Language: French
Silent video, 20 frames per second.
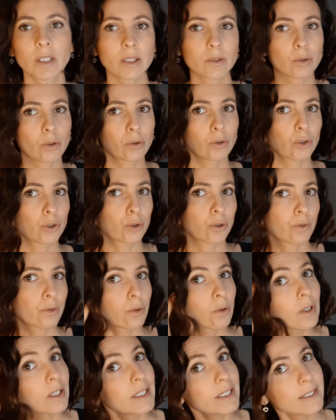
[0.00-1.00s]
nature de
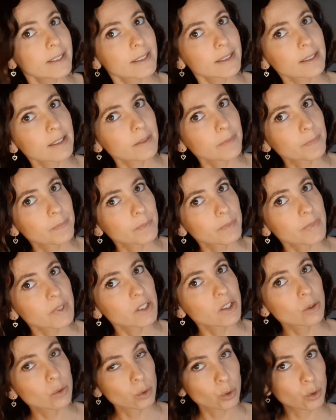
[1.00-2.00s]
cheveux lisses,
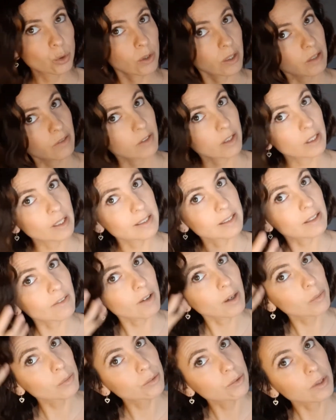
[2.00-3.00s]
et j'ai toujours rêvé de les
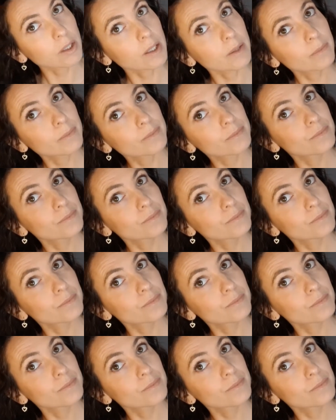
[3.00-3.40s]
avoir bouclés.